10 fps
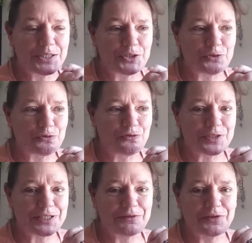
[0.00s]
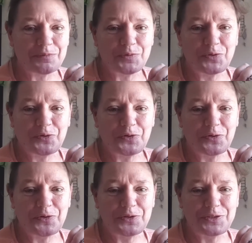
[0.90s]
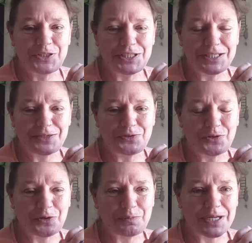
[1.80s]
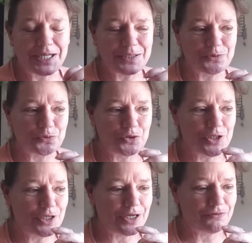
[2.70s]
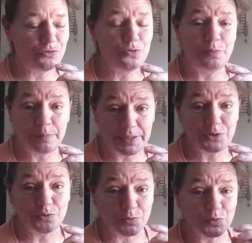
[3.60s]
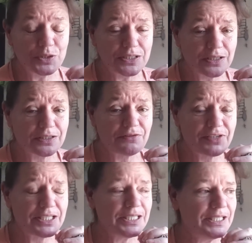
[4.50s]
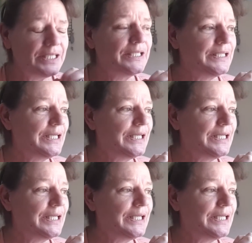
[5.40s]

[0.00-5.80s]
Et j'ai trouvé ça vraiment euh, génial de leur part. Donc il a vu pas mal de monde, il était très fatigué.